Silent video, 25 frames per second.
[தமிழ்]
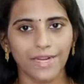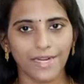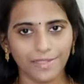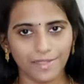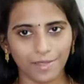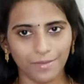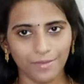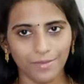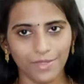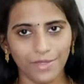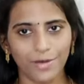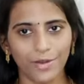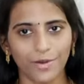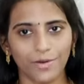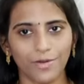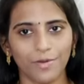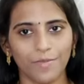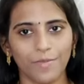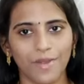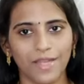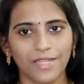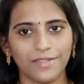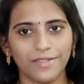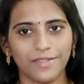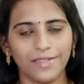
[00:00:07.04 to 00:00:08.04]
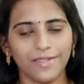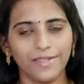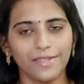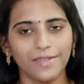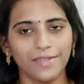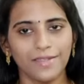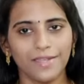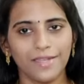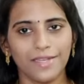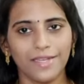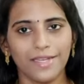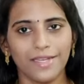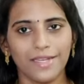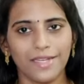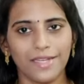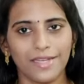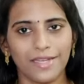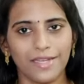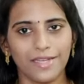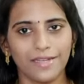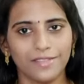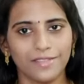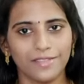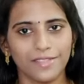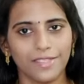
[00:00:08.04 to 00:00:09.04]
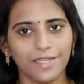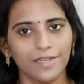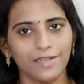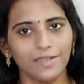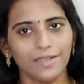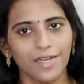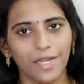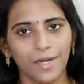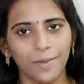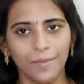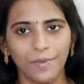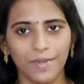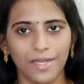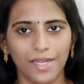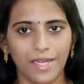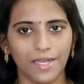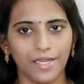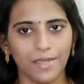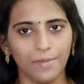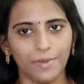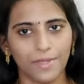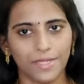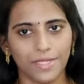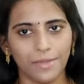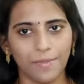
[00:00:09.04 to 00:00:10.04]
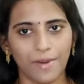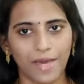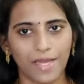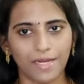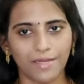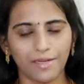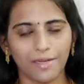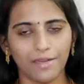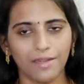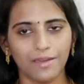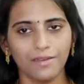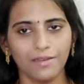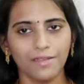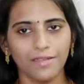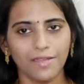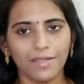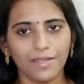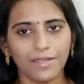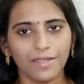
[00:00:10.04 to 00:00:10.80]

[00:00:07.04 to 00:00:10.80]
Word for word: வணக்கம் நான் டாக்டர் மைதிலி இன்னைக்கு நிகழ்ச்சியில கருப்பு எள்ளு பத்தி பார்க்கலாம்